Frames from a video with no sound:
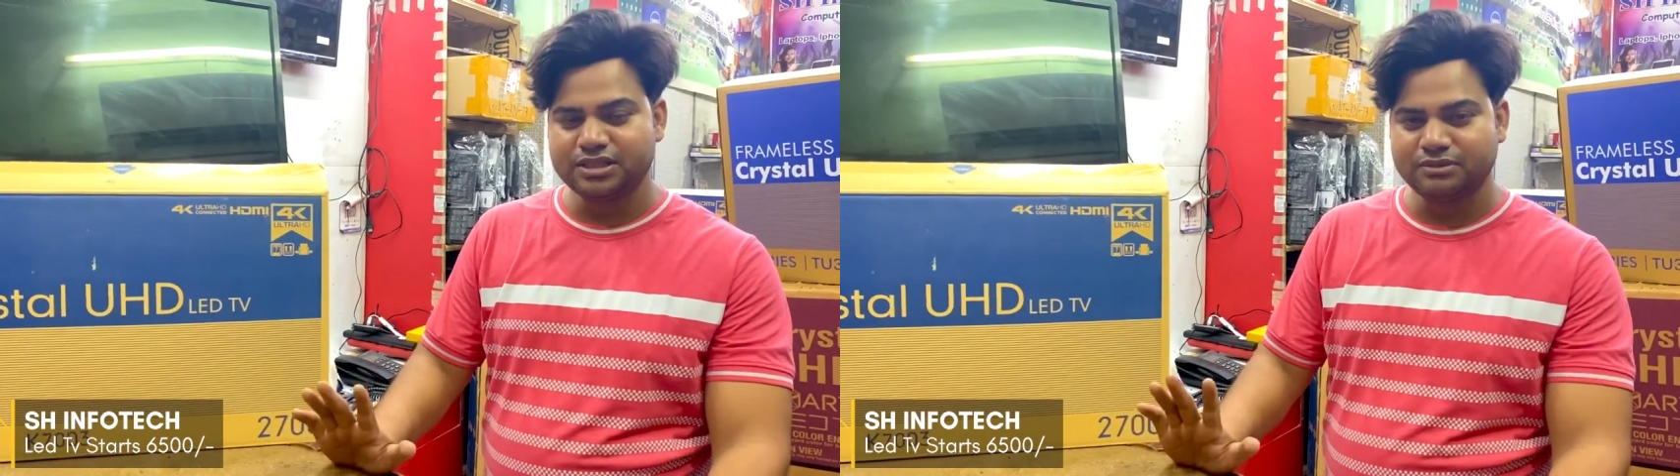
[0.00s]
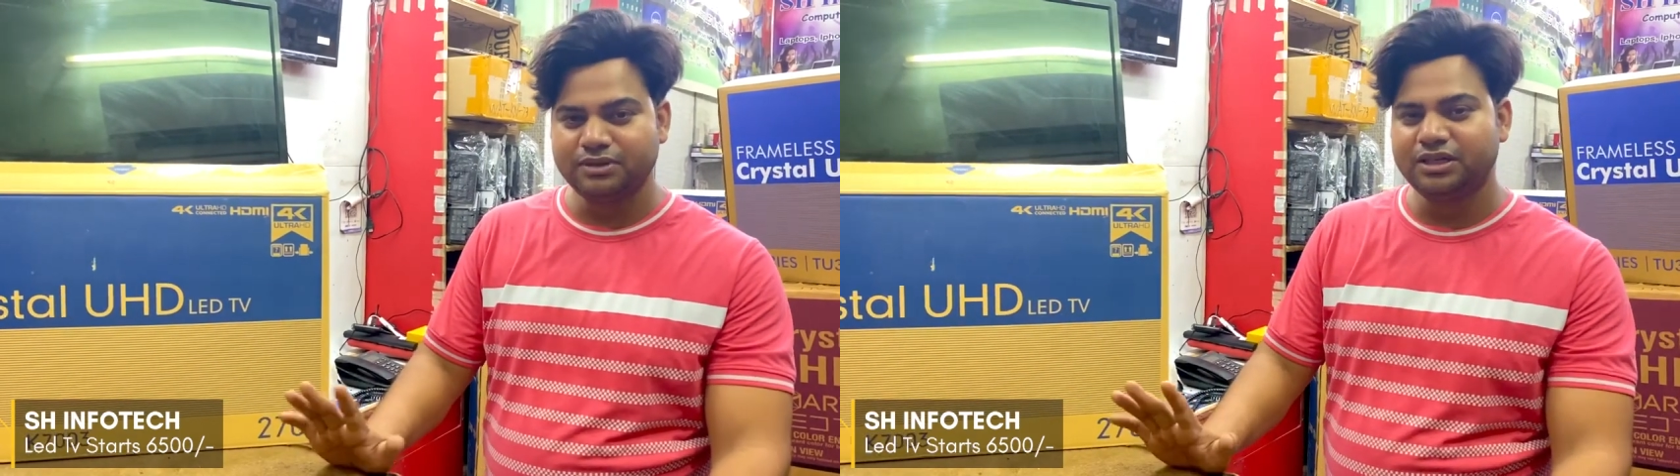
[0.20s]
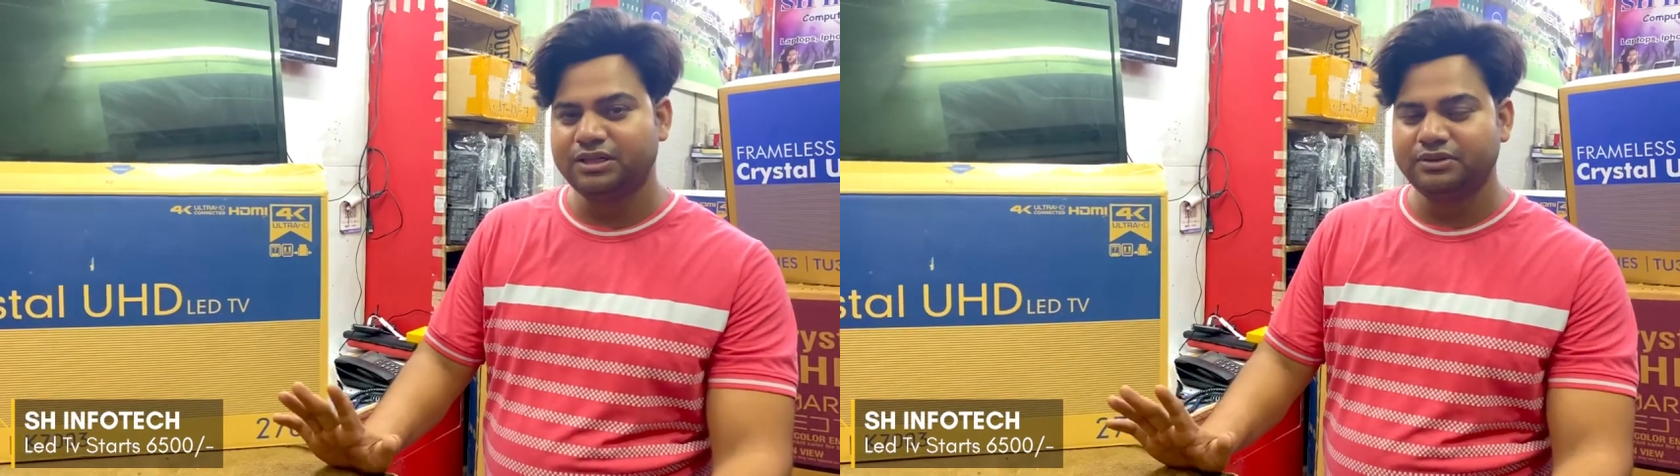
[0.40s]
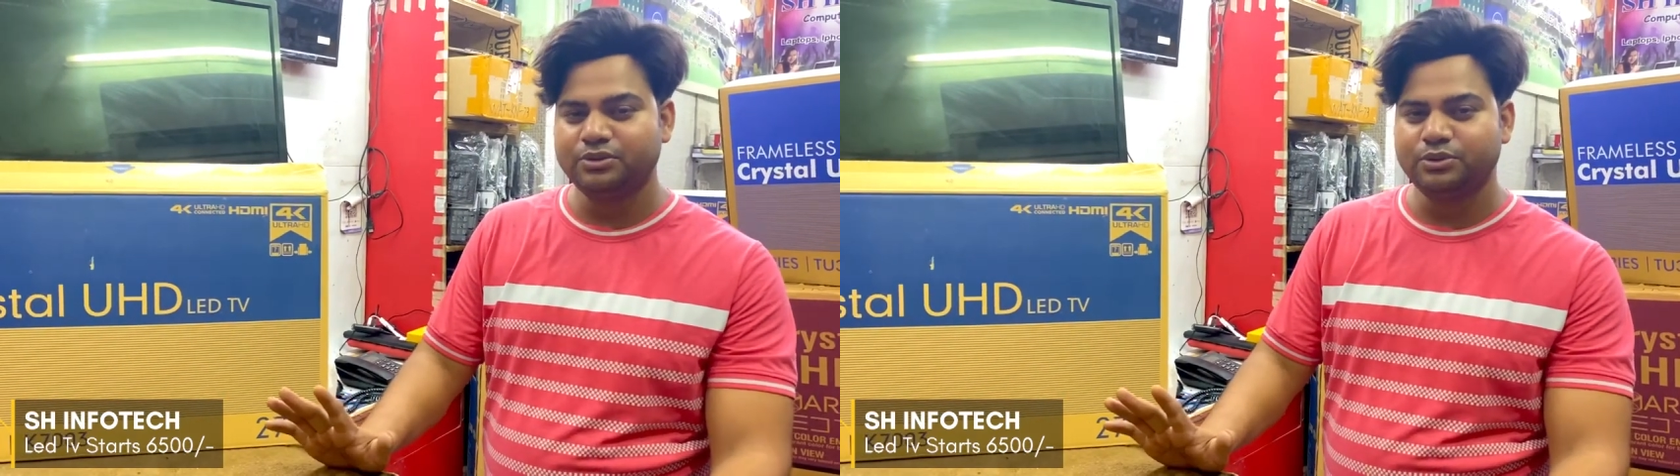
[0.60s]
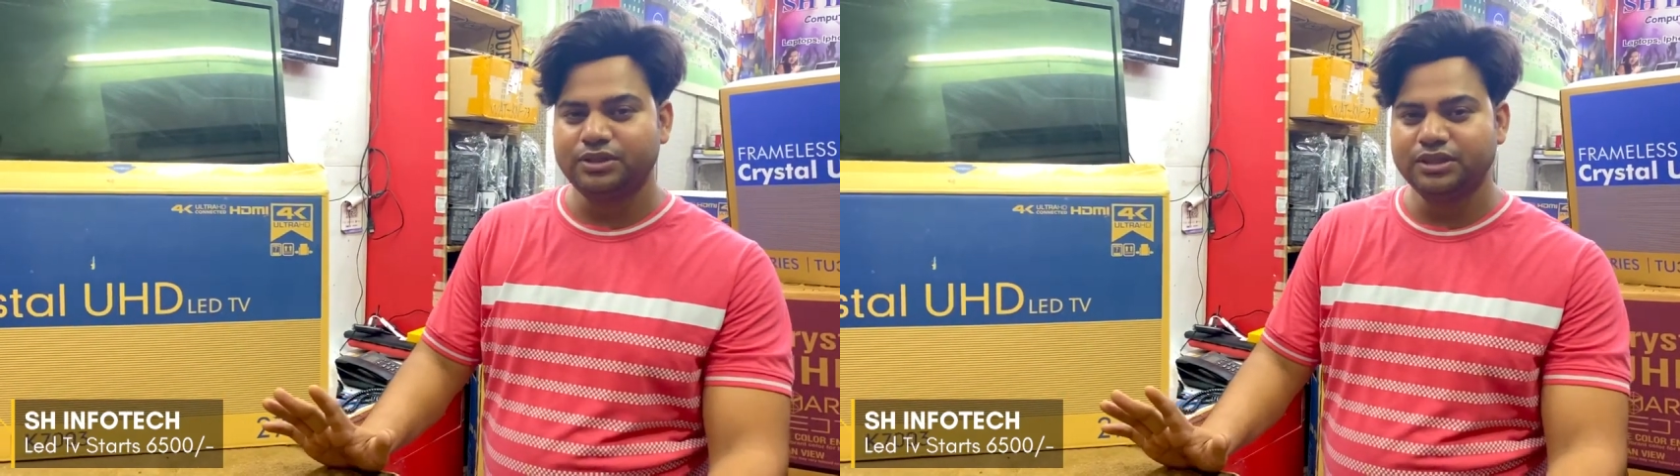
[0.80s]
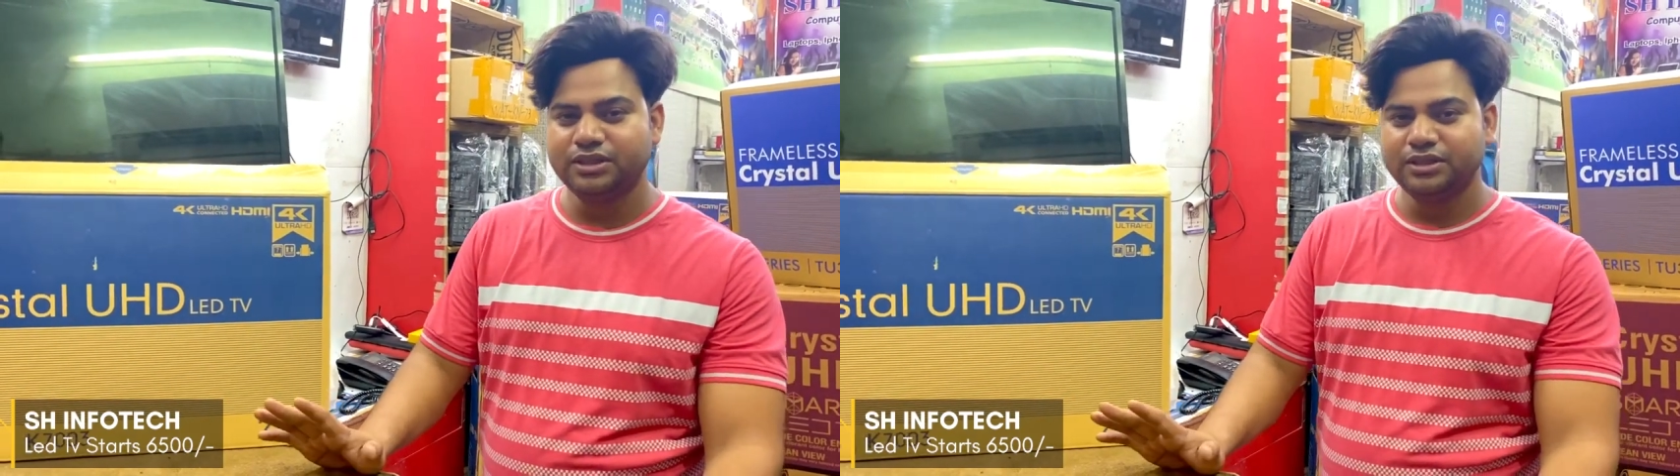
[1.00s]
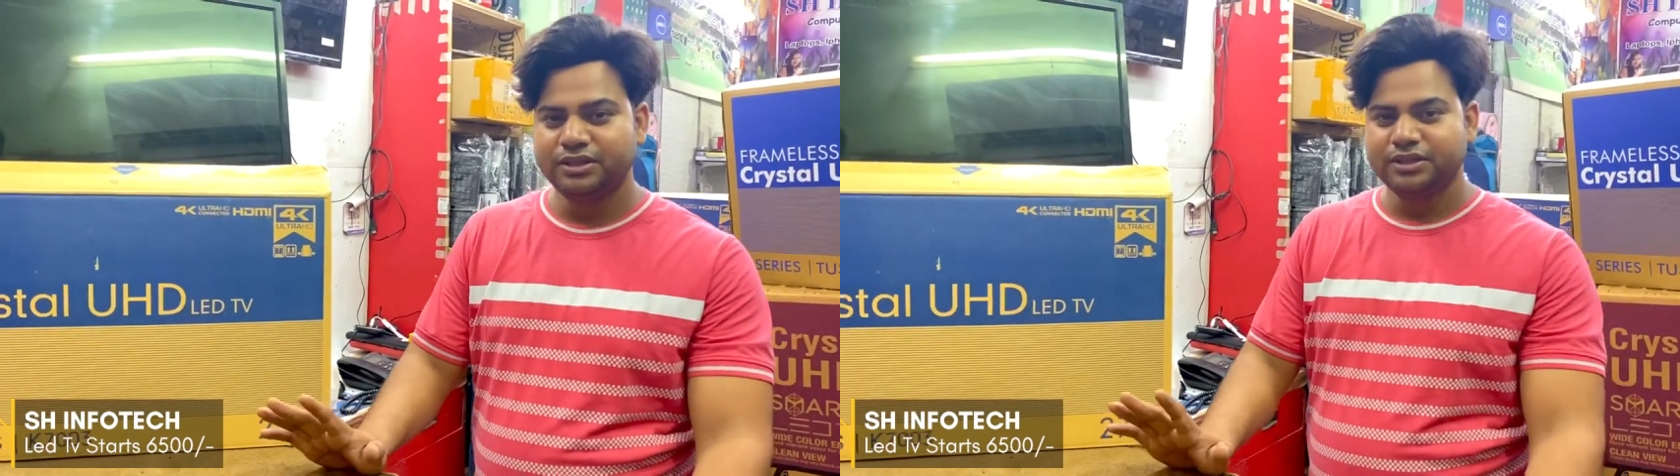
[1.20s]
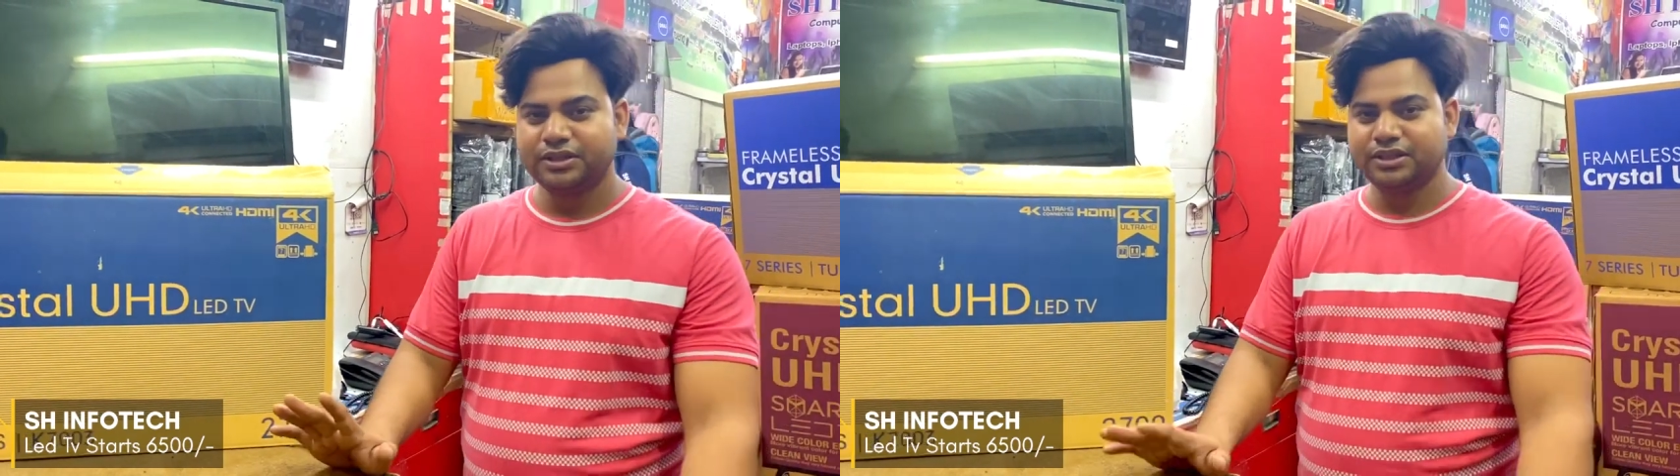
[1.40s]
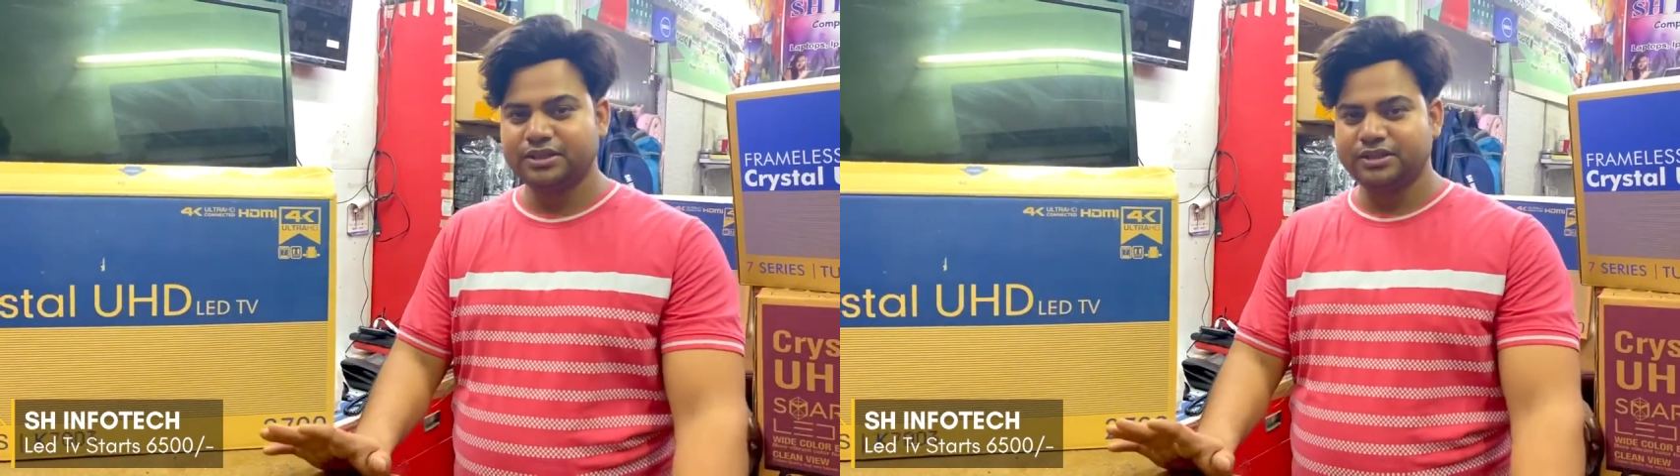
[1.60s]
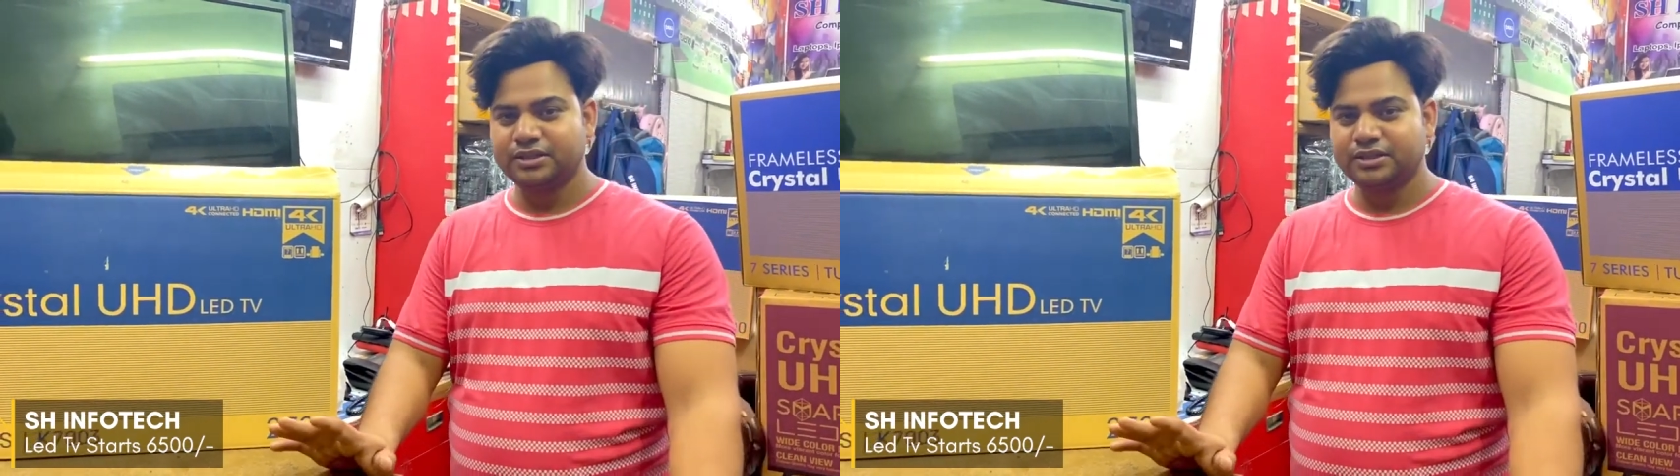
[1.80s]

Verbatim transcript: असेंबल टीवी होती है ठीक है